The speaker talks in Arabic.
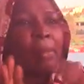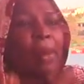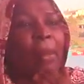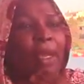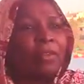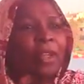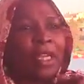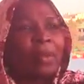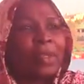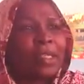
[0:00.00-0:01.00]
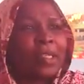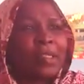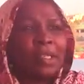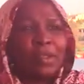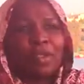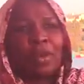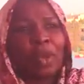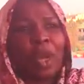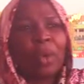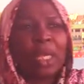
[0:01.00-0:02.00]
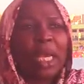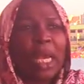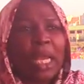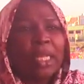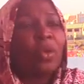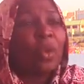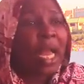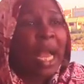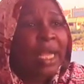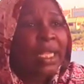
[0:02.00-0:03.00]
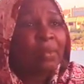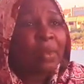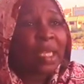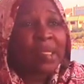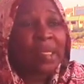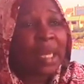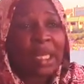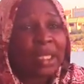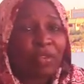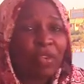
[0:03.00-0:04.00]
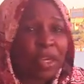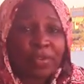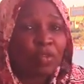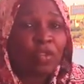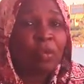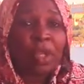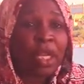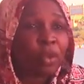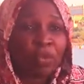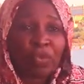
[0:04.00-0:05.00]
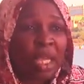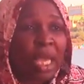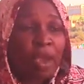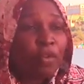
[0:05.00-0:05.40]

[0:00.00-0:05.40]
ما بعرف تقريبا زي السيليسيون أو كده دي كلها حاجات بتأثر على الطفل نفسه في بنيته في